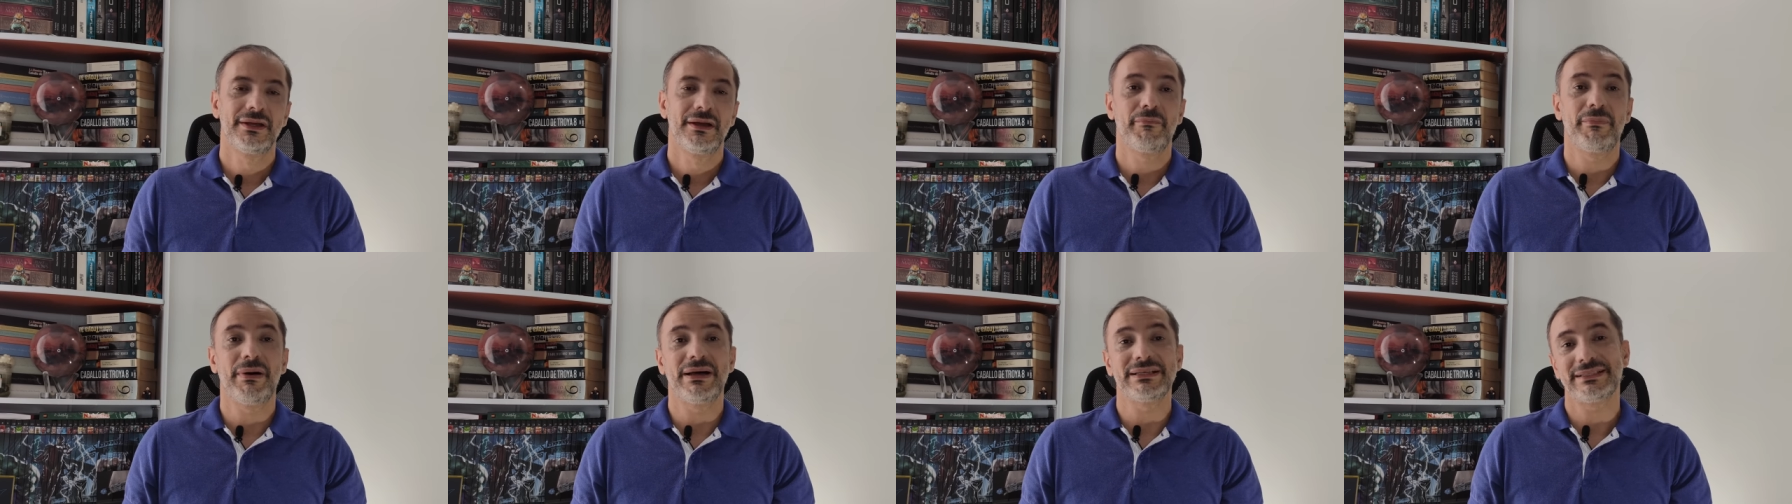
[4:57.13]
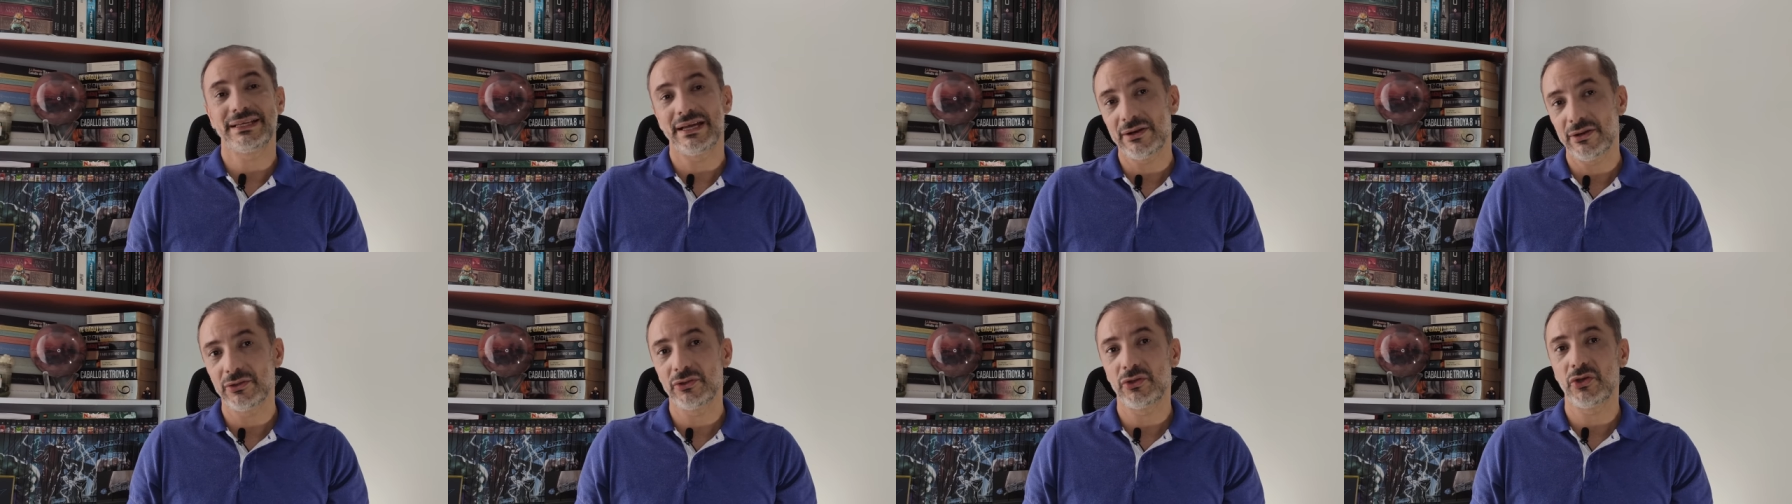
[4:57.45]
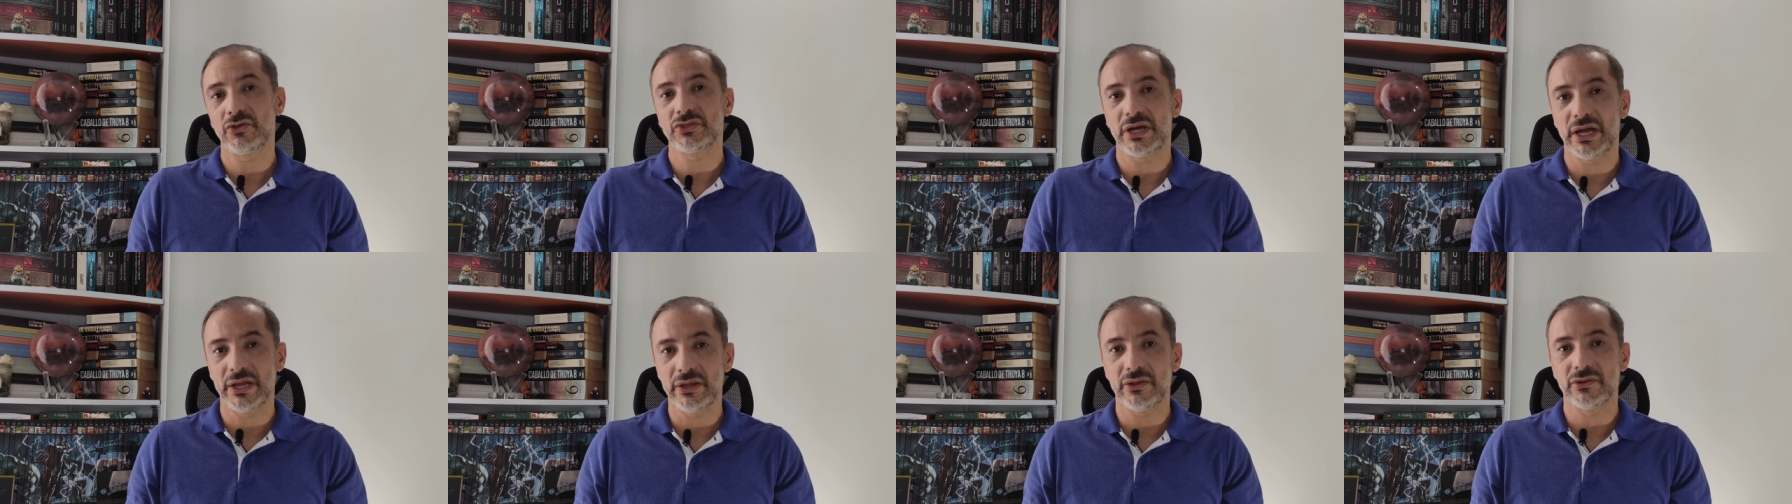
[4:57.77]
Pasaron
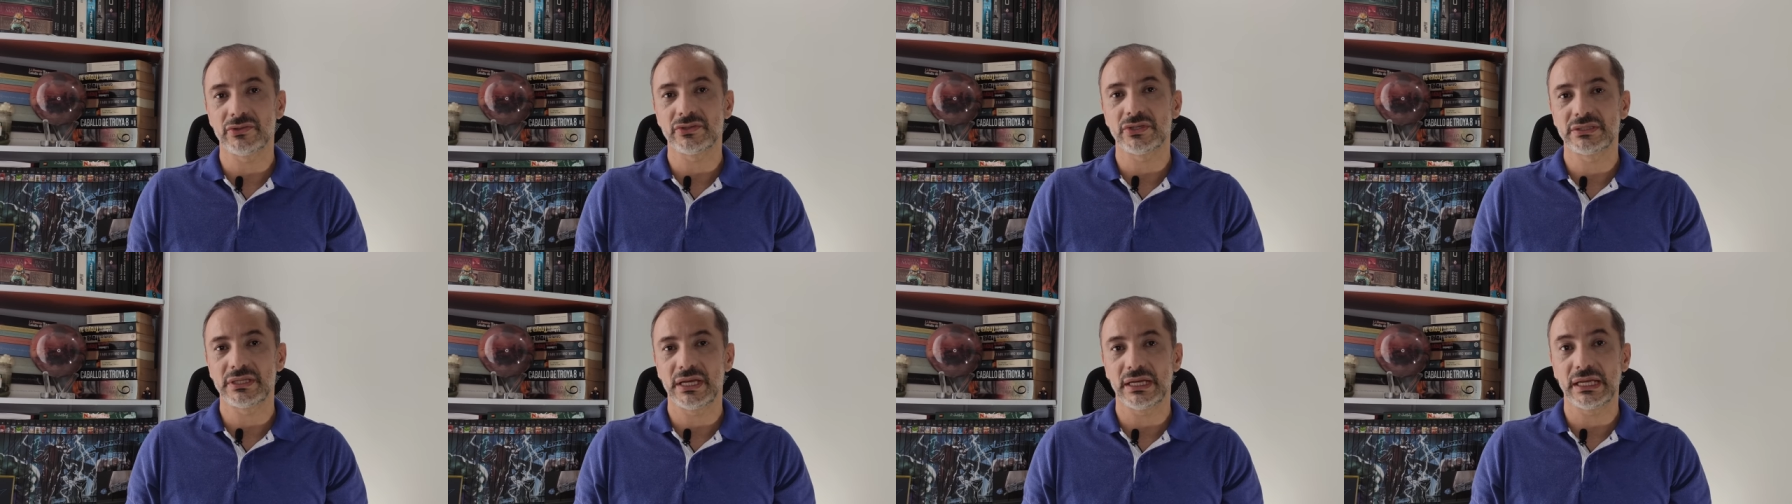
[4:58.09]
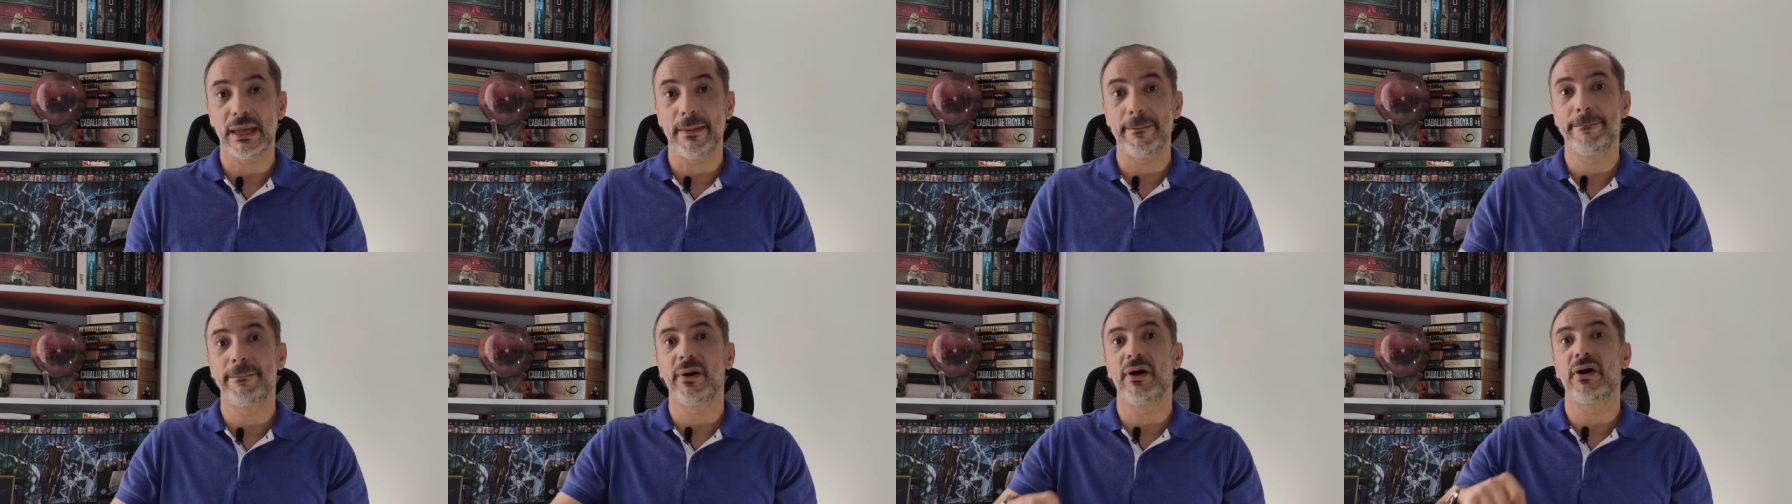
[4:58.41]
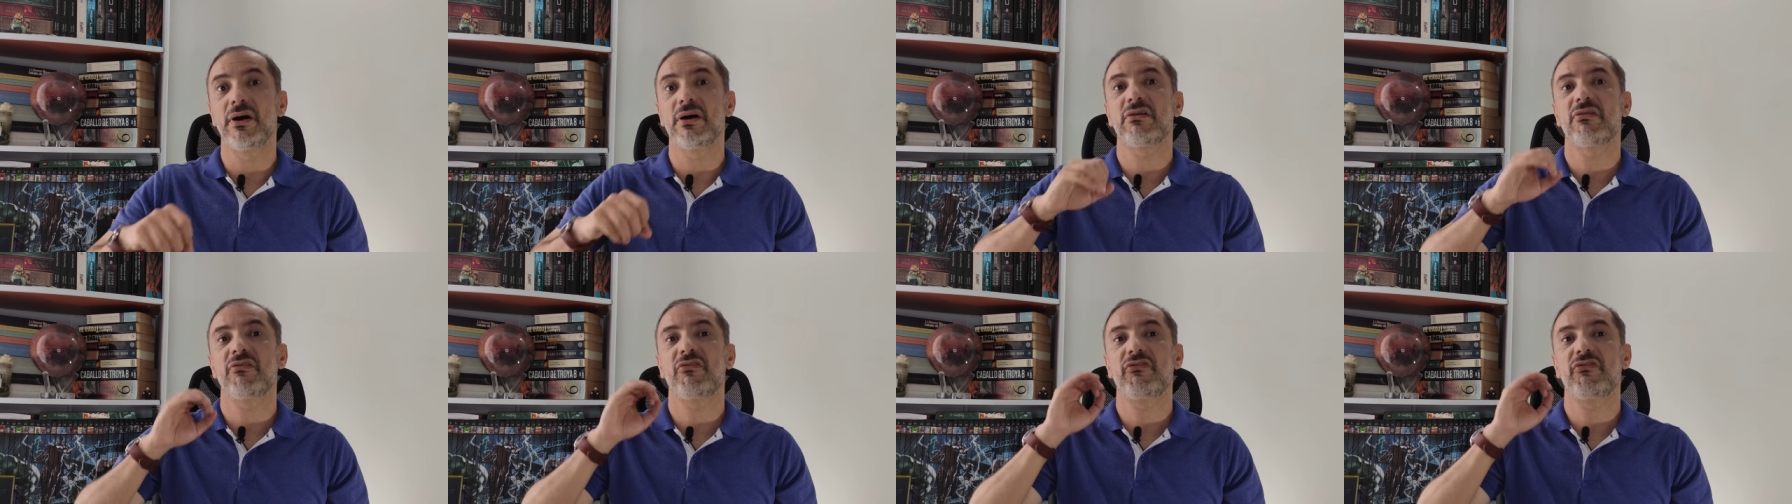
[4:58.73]
dos años hasta que por